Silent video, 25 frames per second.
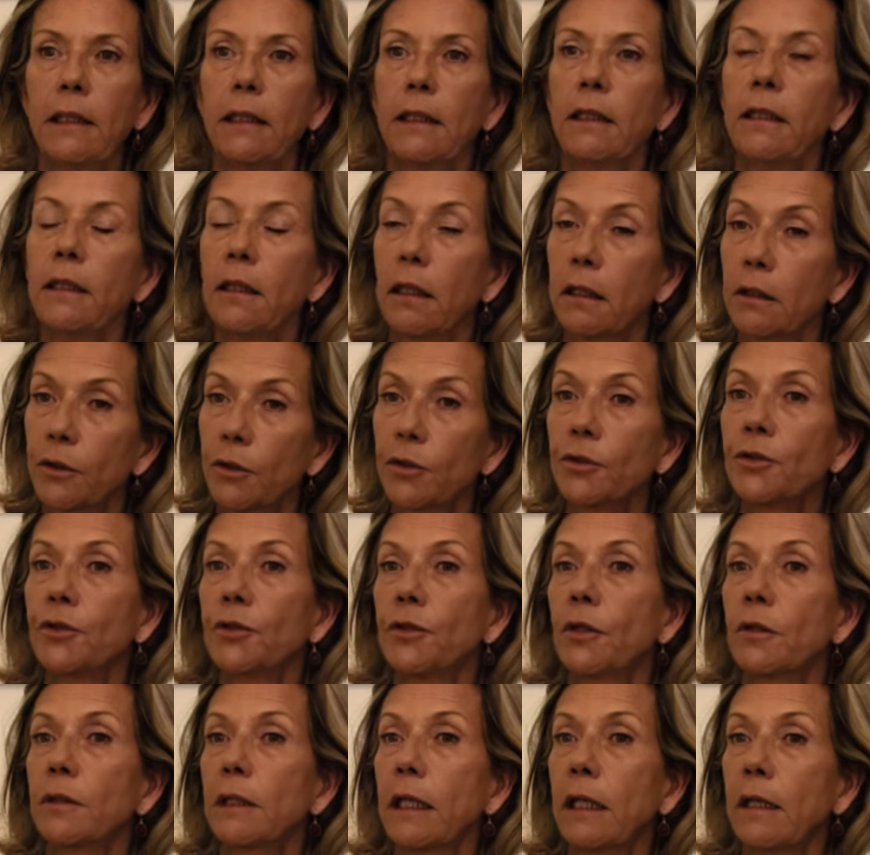et un cœur
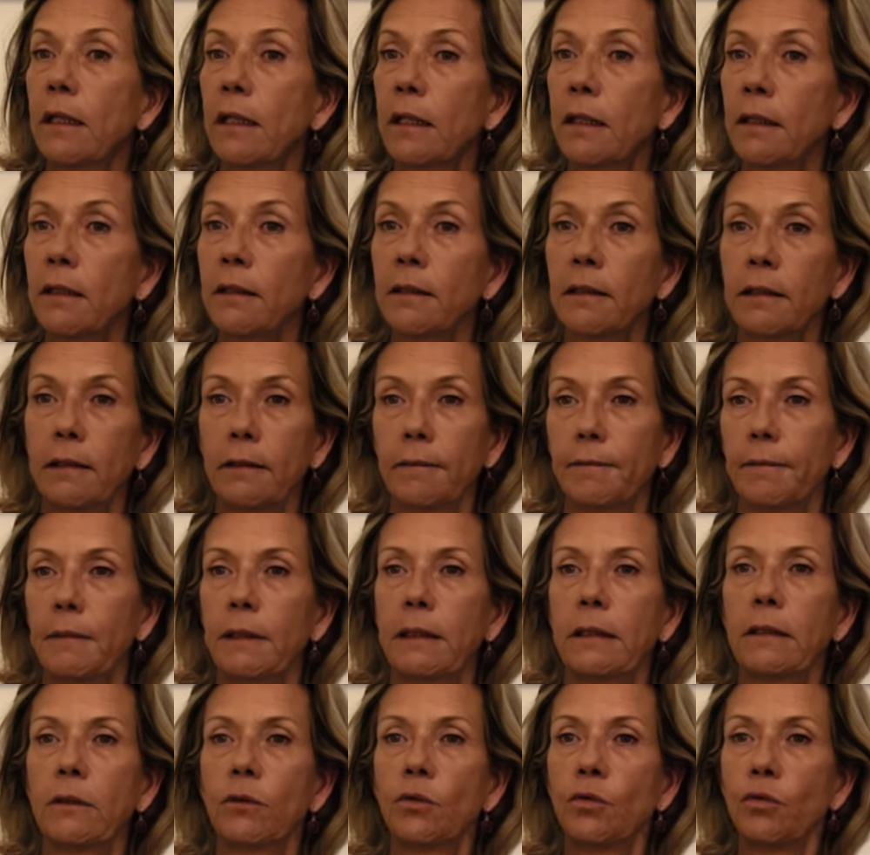central,
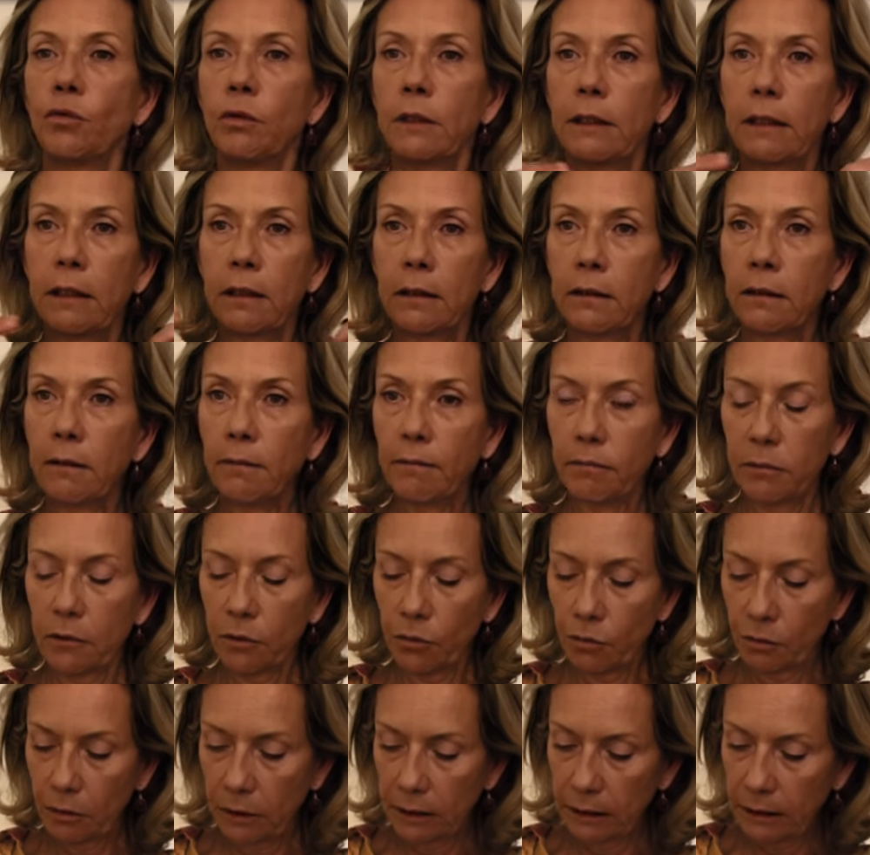tout ça
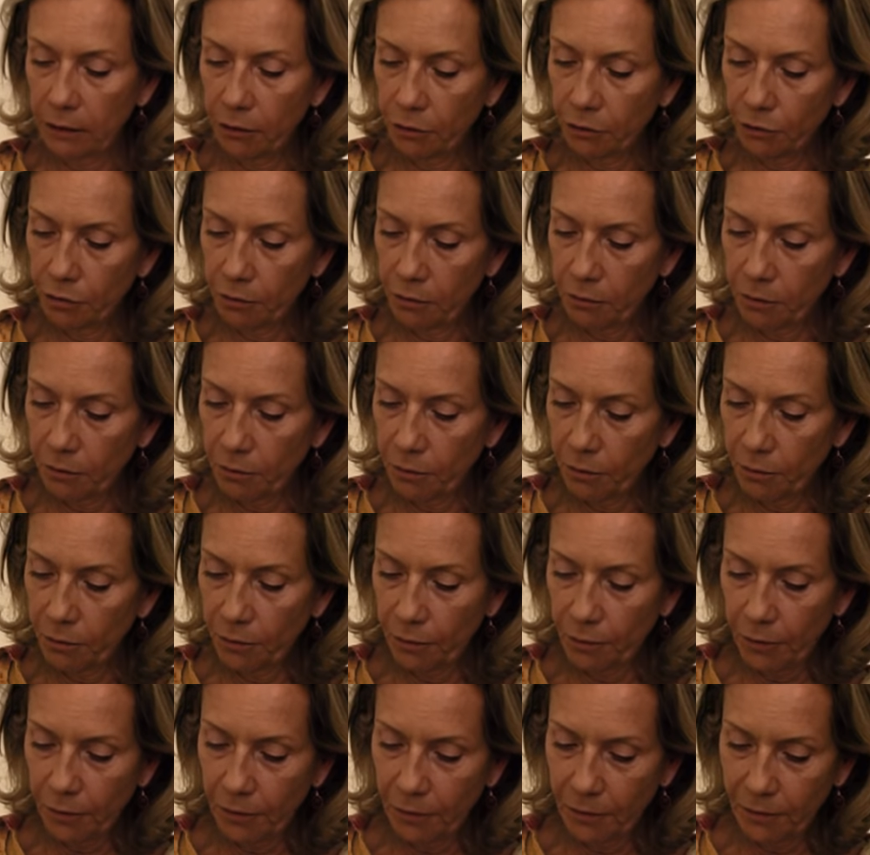constituant
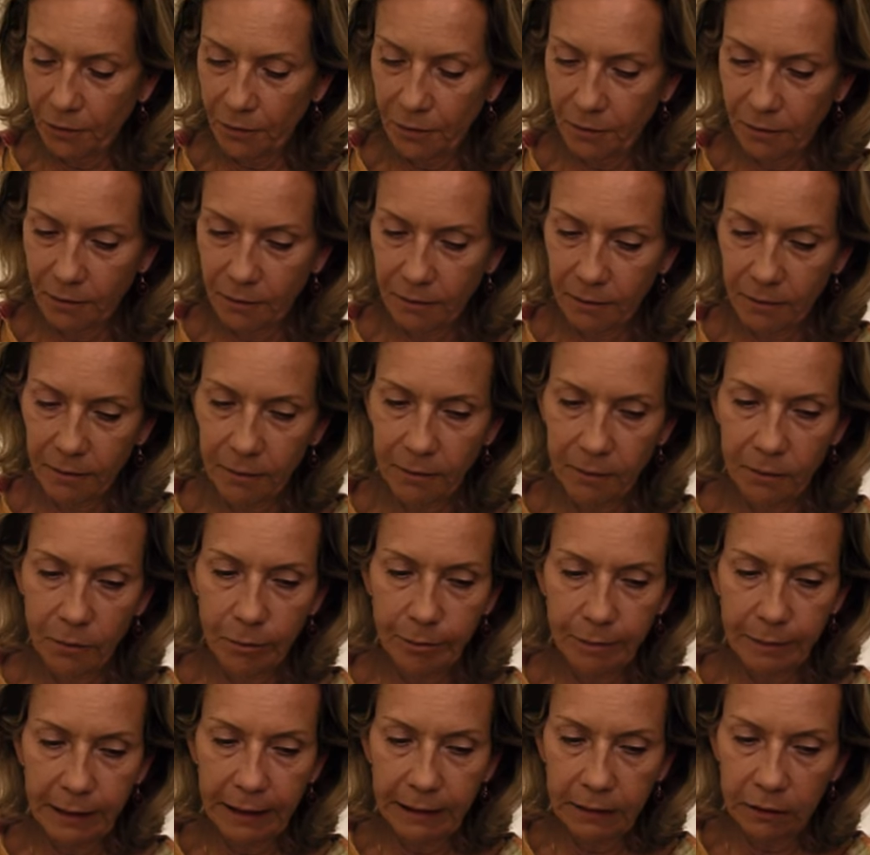le
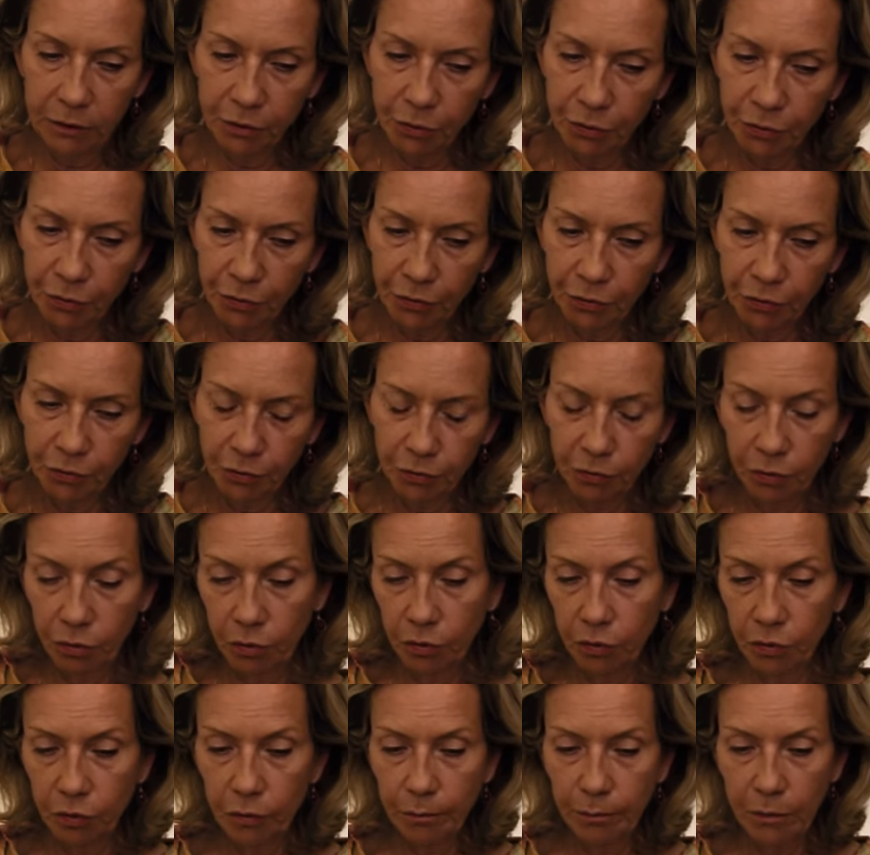plexus
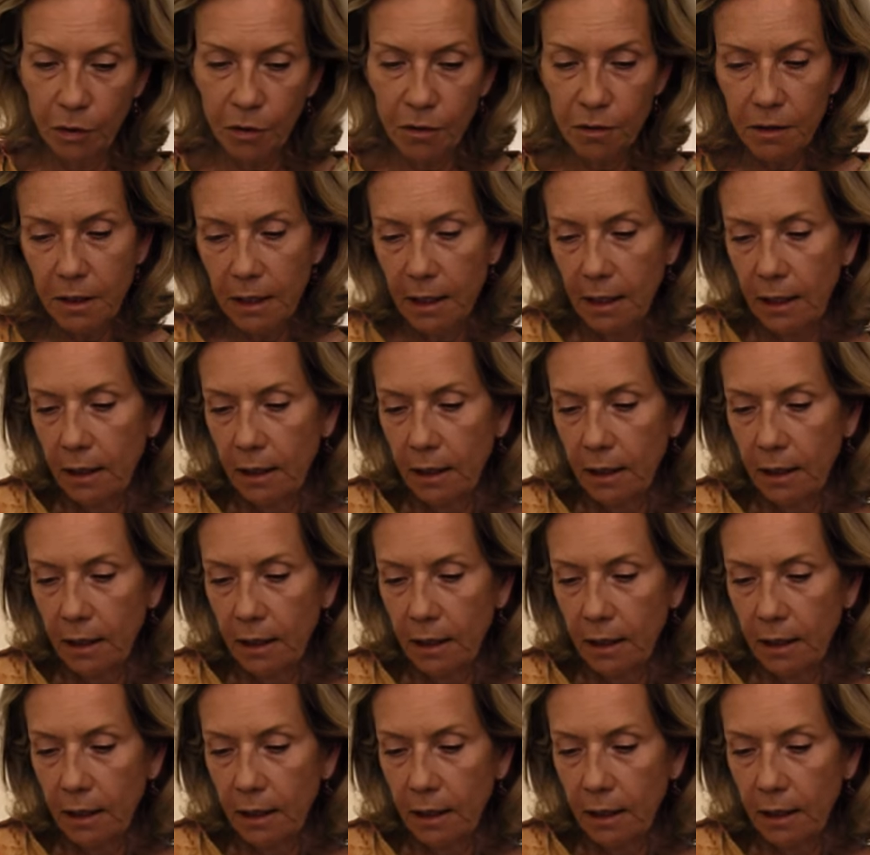justement,